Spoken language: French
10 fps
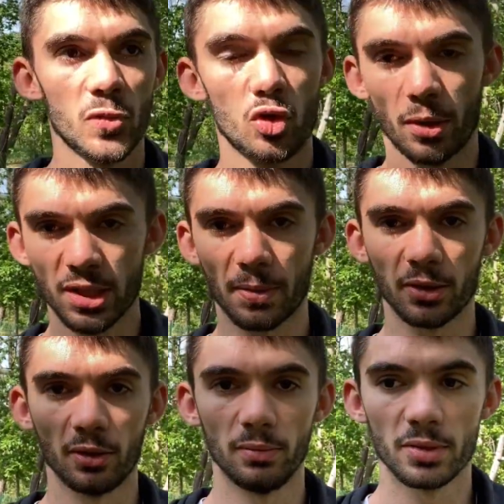tu bois ça plein
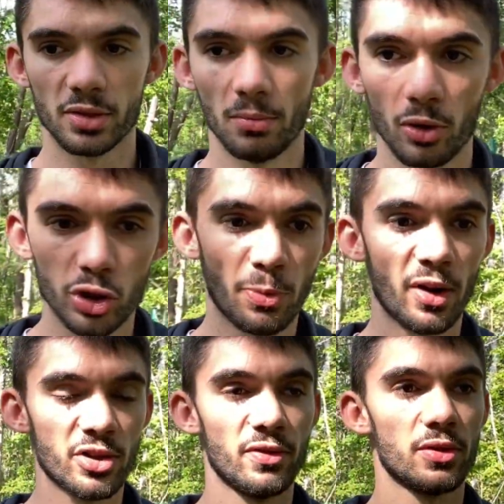temps seulement tu,
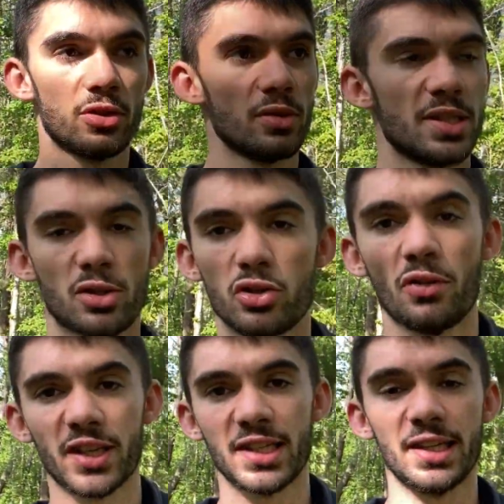tu c'est ce que tu vas
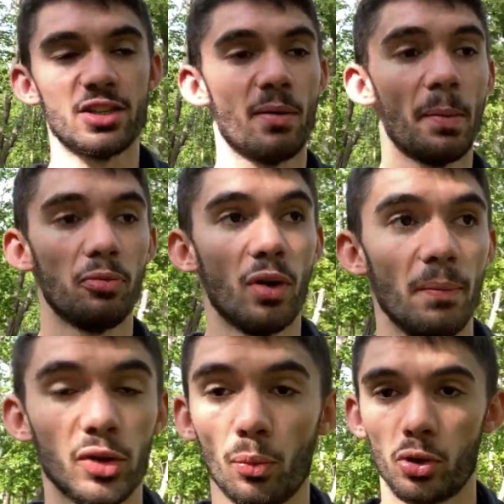faire cet été et tu vas pas pouvoir
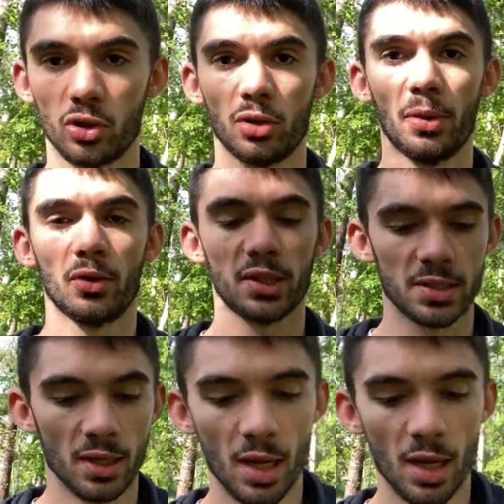mettre ton projet entre parenthèses.